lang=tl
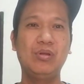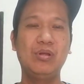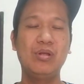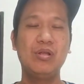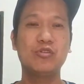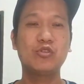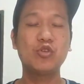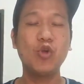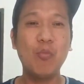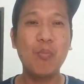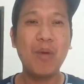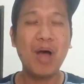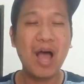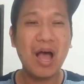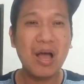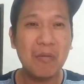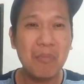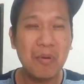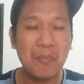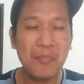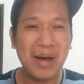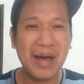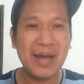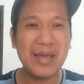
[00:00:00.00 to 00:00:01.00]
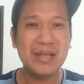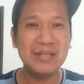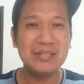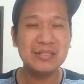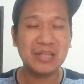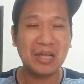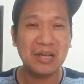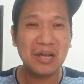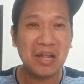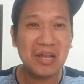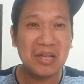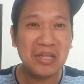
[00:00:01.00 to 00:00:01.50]
So mga kababayan,
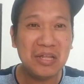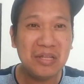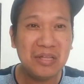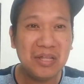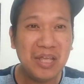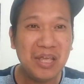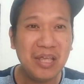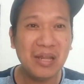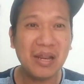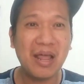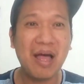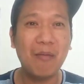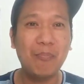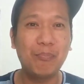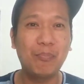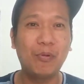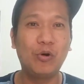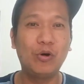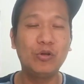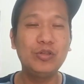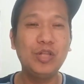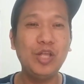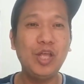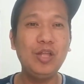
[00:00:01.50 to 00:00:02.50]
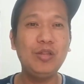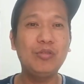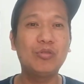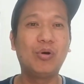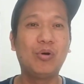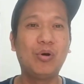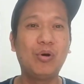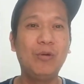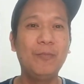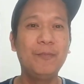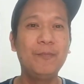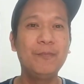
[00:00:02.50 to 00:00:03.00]
sa naninira po
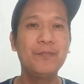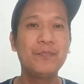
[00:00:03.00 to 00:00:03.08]
dito,